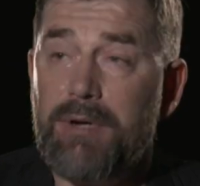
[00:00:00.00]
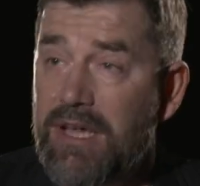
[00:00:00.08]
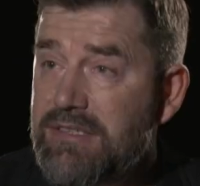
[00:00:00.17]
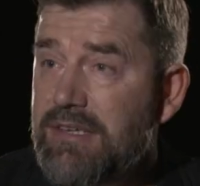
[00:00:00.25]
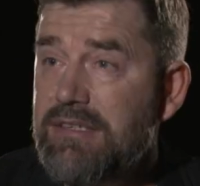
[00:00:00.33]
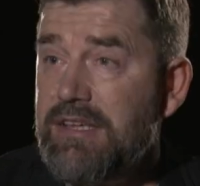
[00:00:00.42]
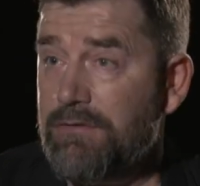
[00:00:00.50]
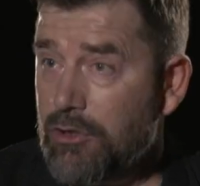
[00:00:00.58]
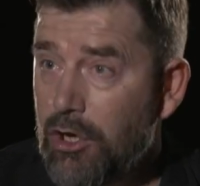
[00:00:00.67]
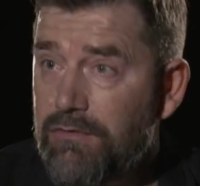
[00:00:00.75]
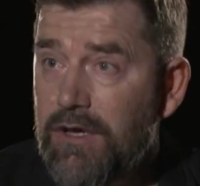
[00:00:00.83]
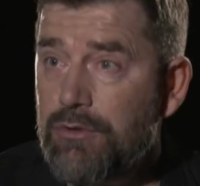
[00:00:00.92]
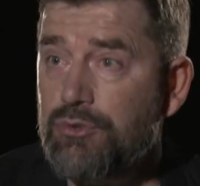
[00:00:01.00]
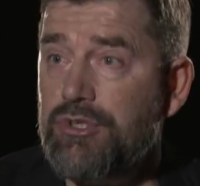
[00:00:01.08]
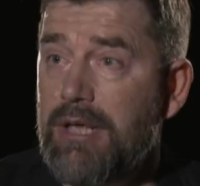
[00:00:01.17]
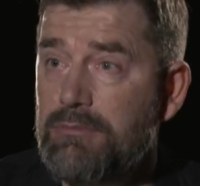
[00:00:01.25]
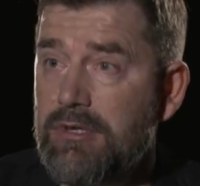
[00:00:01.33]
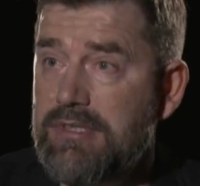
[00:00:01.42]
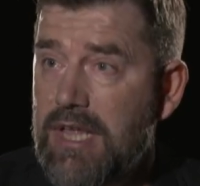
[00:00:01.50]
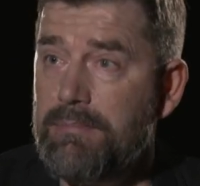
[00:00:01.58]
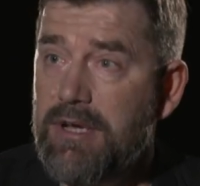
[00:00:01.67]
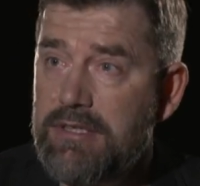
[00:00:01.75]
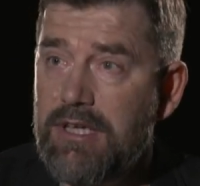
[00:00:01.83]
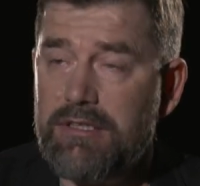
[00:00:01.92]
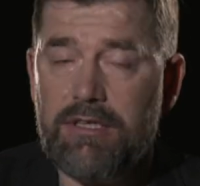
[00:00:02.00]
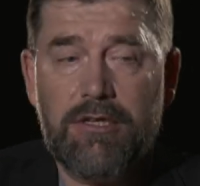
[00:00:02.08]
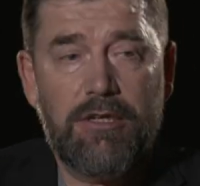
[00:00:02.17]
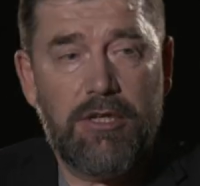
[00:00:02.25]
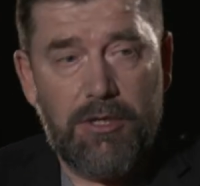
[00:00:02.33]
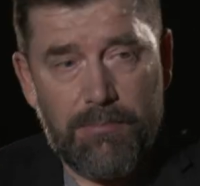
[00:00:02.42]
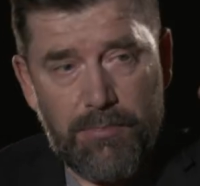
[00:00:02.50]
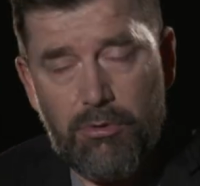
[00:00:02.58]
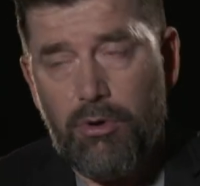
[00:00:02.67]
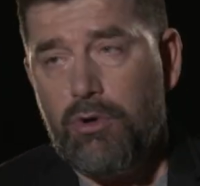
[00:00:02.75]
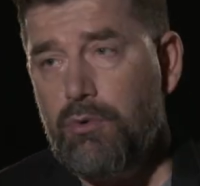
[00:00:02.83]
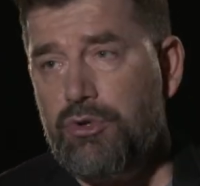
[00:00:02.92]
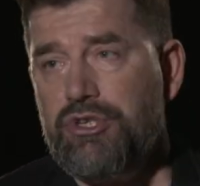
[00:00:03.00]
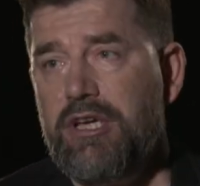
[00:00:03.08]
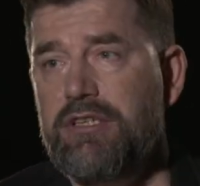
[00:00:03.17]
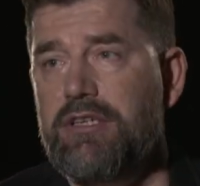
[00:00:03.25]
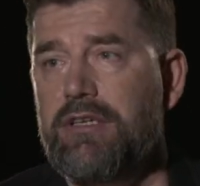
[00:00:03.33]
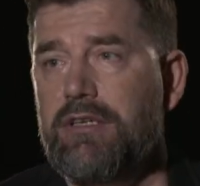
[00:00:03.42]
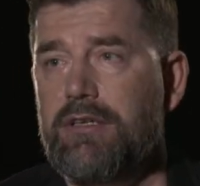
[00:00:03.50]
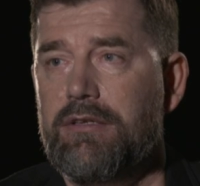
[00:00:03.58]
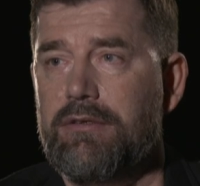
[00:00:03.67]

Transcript: praca zawodowa, już tam dostałem etat, było ogłoszenie,